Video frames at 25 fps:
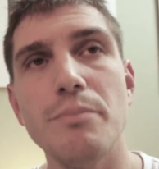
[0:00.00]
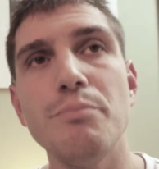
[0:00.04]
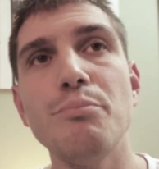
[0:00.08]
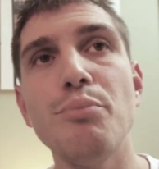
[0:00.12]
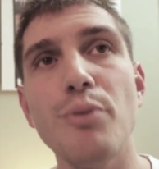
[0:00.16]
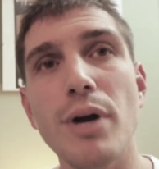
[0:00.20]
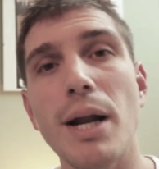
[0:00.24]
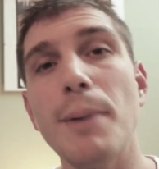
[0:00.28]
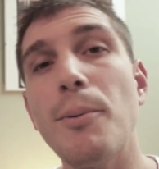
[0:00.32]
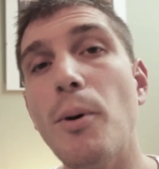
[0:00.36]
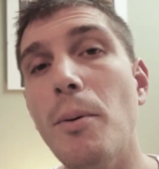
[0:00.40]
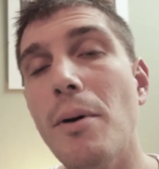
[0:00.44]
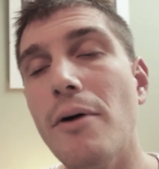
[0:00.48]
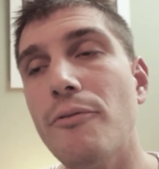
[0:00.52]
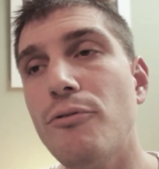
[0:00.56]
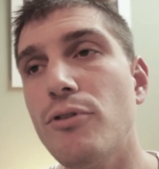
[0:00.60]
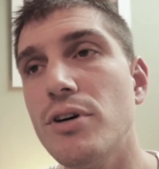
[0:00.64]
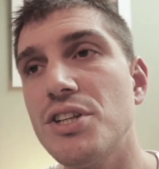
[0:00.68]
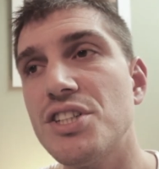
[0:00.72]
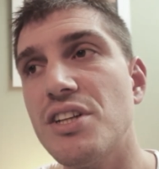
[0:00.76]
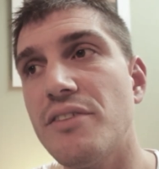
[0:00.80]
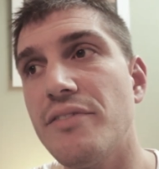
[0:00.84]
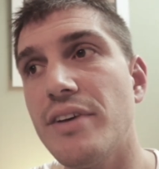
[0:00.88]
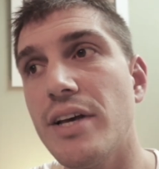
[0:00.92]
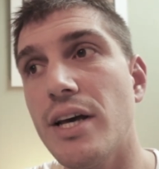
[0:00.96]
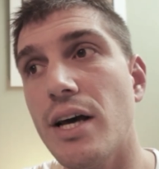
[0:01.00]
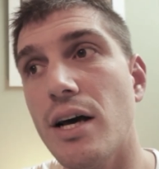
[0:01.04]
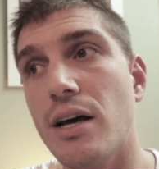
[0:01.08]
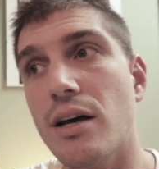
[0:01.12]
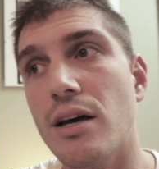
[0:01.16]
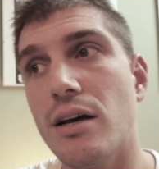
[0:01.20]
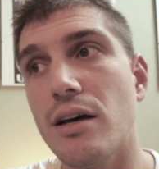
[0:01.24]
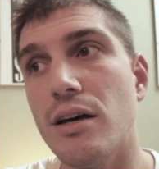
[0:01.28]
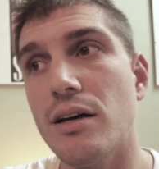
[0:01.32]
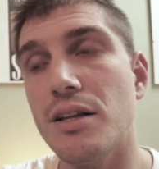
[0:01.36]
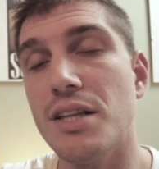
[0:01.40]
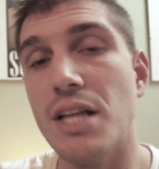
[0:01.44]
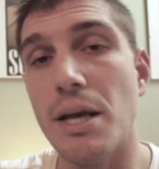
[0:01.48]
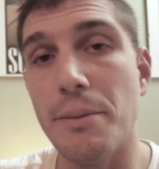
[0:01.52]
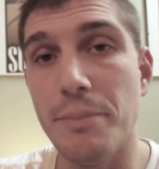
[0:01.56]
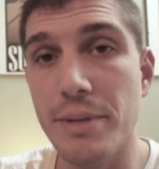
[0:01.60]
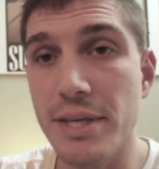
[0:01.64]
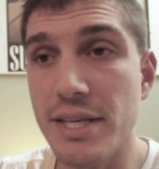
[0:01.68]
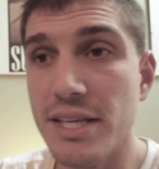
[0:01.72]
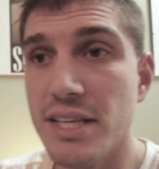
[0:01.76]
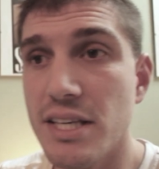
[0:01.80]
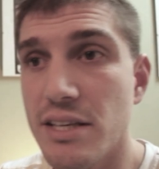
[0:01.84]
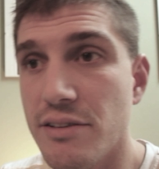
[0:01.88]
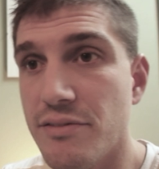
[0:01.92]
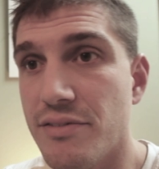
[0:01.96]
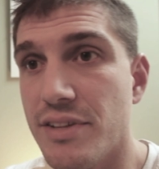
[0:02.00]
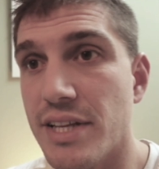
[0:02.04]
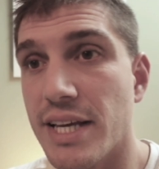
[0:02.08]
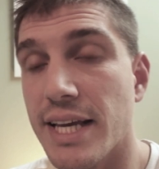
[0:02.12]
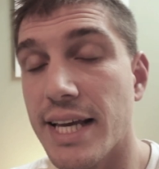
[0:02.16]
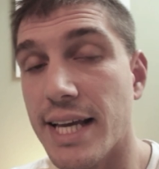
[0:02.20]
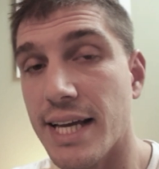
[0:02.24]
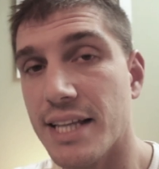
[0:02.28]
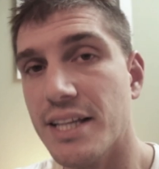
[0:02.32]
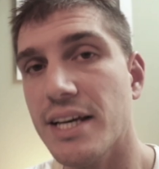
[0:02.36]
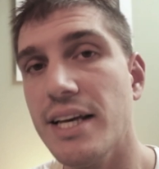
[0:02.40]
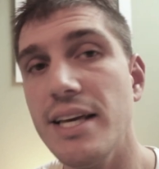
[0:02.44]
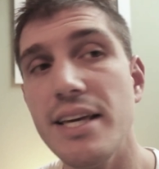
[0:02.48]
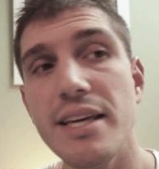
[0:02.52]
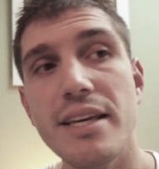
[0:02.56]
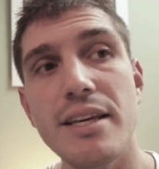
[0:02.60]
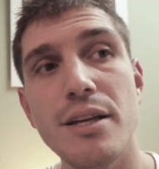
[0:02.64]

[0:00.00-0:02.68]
Pour la première fois, j'avais un ami qui venait cadrer,